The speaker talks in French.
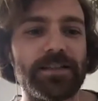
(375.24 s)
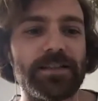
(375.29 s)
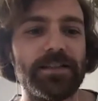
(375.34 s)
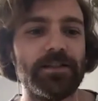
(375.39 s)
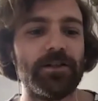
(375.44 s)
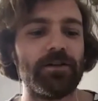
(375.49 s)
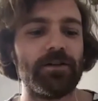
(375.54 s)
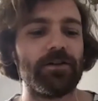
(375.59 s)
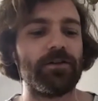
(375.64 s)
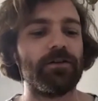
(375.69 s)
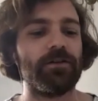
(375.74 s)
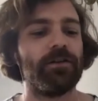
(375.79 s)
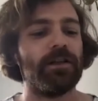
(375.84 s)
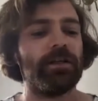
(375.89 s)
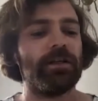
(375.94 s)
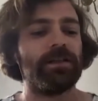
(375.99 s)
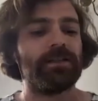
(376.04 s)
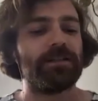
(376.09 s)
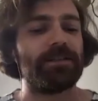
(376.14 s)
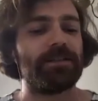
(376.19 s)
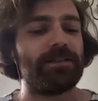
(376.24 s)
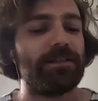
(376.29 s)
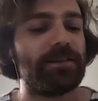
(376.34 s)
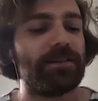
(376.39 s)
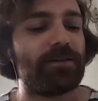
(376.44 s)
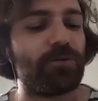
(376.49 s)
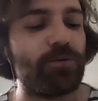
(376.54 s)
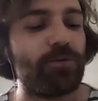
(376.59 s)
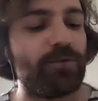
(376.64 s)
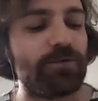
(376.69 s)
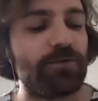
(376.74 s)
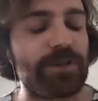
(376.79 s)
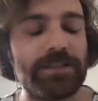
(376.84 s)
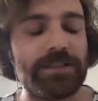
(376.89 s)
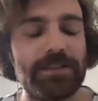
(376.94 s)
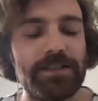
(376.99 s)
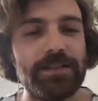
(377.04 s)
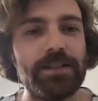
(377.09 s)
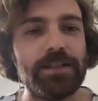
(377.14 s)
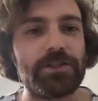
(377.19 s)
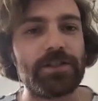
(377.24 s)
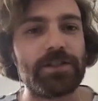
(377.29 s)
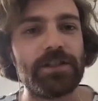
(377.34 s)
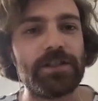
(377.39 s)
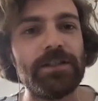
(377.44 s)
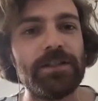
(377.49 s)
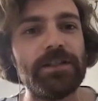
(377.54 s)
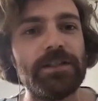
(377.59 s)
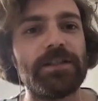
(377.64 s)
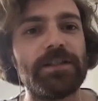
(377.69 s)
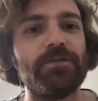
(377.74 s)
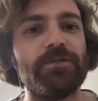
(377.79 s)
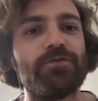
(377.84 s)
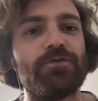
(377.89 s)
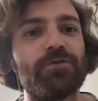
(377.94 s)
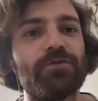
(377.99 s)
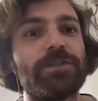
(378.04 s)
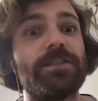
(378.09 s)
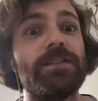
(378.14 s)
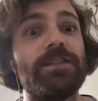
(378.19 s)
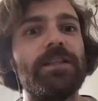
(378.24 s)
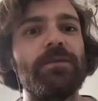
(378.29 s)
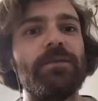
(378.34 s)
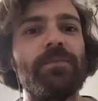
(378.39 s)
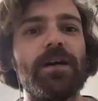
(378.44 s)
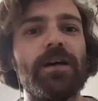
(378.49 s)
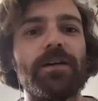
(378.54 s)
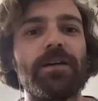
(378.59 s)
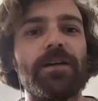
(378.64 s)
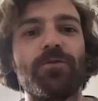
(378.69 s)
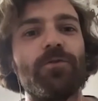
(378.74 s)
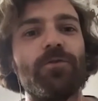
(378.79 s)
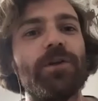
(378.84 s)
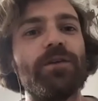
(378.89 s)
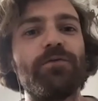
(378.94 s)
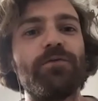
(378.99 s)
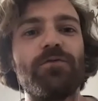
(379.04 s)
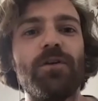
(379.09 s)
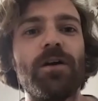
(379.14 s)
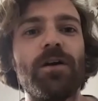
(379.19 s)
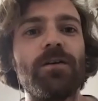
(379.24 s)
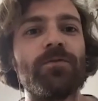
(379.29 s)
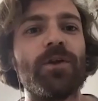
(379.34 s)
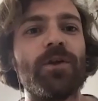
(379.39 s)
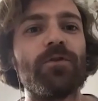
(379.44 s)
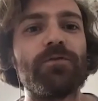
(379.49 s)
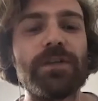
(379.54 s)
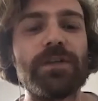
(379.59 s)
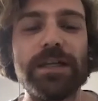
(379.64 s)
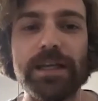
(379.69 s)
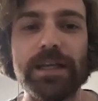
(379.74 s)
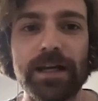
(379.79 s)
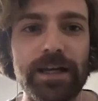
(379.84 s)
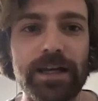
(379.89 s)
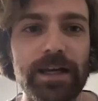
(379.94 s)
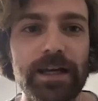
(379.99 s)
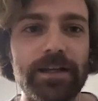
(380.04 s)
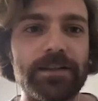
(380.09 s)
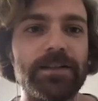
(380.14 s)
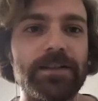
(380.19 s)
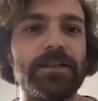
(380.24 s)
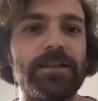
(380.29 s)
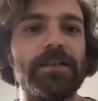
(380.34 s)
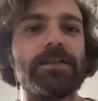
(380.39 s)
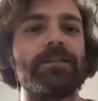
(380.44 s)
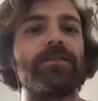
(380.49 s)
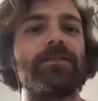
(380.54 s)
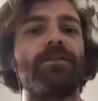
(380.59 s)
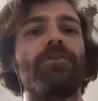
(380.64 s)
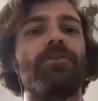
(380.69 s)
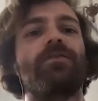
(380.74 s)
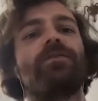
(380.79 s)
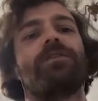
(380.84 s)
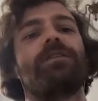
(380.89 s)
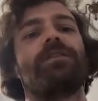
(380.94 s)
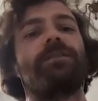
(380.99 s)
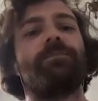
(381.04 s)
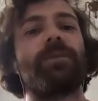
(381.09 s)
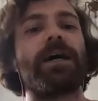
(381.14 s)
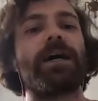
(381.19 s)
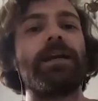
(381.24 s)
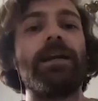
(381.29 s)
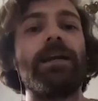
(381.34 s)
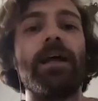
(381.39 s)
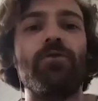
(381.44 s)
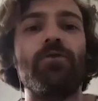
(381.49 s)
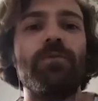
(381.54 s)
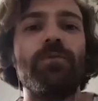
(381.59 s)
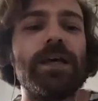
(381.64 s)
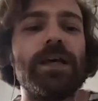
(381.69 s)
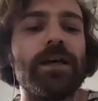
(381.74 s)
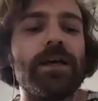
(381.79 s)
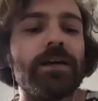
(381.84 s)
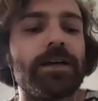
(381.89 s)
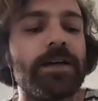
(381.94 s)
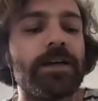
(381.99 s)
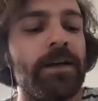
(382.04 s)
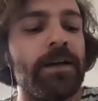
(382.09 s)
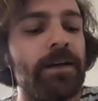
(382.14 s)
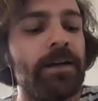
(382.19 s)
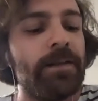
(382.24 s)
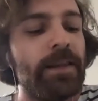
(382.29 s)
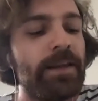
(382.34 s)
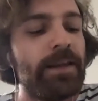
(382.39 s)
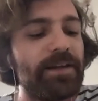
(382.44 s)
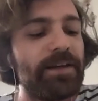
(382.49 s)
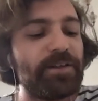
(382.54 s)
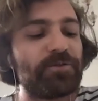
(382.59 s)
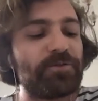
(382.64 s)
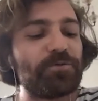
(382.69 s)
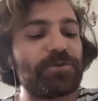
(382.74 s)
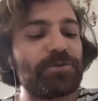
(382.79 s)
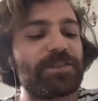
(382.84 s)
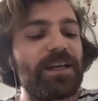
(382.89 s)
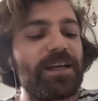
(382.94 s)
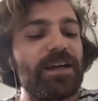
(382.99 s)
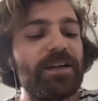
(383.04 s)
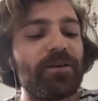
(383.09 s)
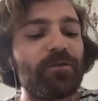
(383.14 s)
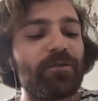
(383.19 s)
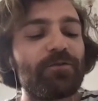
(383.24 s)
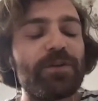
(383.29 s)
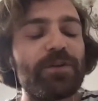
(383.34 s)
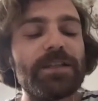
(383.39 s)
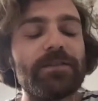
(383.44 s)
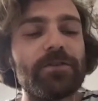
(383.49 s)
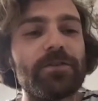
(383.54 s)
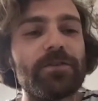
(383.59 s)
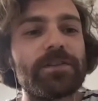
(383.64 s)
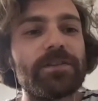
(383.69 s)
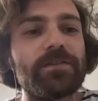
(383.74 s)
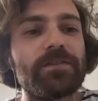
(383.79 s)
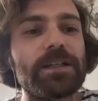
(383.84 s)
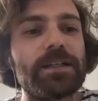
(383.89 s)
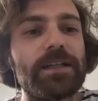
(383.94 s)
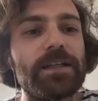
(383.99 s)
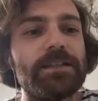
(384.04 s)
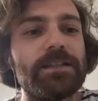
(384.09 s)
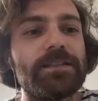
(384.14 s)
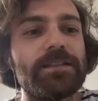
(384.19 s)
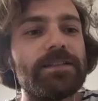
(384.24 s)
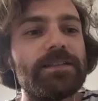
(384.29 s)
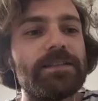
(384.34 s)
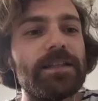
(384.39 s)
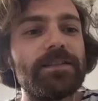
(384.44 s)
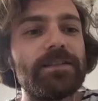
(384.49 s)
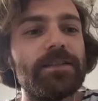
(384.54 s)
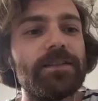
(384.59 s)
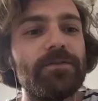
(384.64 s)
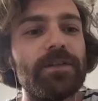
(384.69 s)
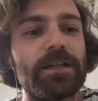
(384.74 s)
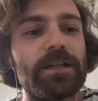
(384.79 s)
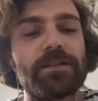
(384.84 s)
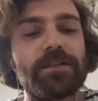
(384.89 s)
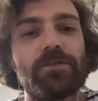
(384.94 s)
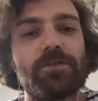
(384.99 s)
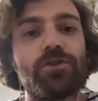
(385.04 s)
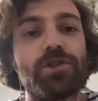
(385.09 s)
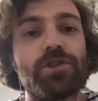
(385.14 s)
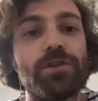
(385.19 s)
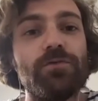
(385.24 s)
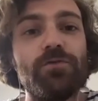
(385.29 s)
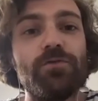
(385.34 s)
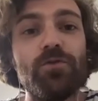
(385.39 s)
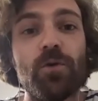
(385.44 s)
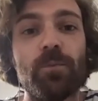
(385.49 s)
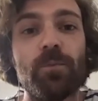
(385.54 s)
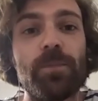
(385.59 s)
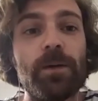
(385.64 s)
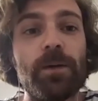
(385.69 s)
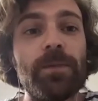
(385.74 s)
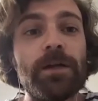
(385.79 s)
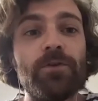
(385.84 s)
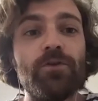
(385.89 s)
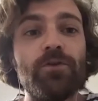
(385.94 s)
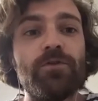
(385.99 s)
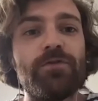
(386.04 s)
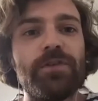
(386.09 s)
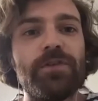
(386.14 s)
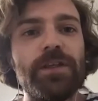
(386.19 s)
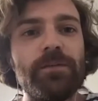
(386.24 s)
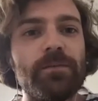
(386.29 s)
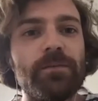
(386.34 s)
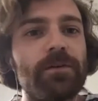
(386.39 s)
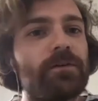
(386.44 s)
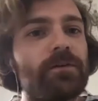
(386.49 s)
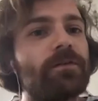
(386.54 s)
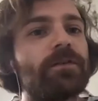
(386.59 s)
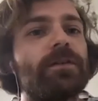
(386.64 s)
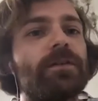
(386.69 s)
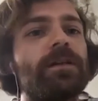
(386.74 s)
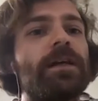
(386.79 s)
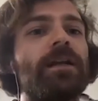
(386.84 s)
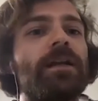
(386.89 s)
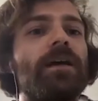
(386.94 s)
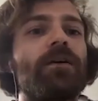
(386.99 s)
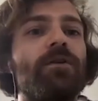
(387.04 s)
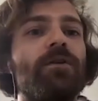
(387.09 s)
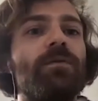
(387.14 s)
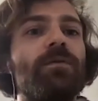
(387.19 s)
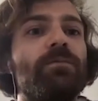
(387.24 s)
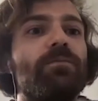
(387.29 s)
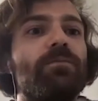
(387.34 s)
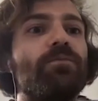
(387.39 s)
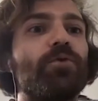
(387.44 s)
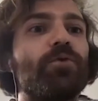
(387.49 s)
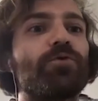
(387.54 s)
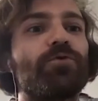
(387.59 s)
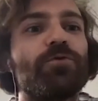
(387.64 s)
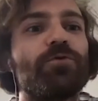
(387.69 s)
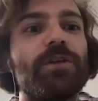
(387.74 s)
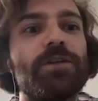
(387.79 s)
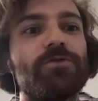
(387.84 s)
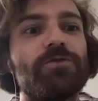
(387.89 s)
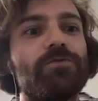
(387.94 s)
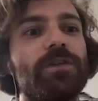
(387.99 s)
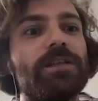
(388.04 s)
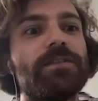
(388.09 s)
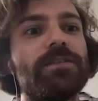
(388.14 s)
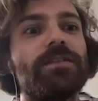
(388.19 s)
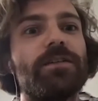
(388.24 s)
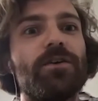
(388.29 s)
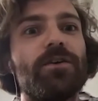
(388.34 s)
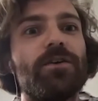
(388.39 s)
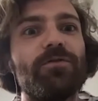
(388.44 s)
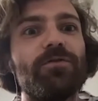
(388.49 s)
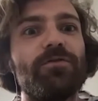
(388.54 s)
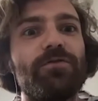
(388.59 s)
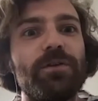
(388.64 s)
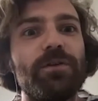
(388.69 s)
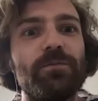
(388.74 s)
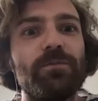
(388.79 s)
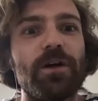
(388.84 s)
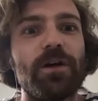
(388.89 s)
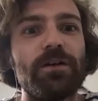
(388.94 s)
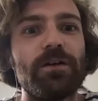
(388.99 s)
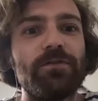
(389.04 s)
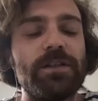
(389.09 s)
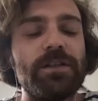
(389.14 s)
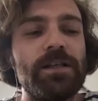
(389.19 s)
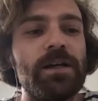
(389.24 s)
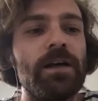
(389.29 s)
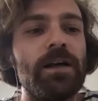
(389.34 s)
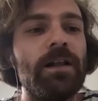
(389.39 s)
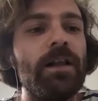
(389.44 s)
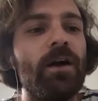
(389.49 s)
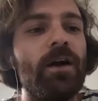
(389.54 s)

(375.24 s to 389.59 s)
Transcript: qui qui, ont une vraie cinégénie, qui font cinéma, quand on les voit, on a envie de les regarder, qui prennent la lumière et, tout ça. Et en fait, euh, c'est vrai qu'Alicisa, c'est une actrice que j'ai vue dans pas mal de films. Et elle a quand même, pour son âge, une assez grande filmographie.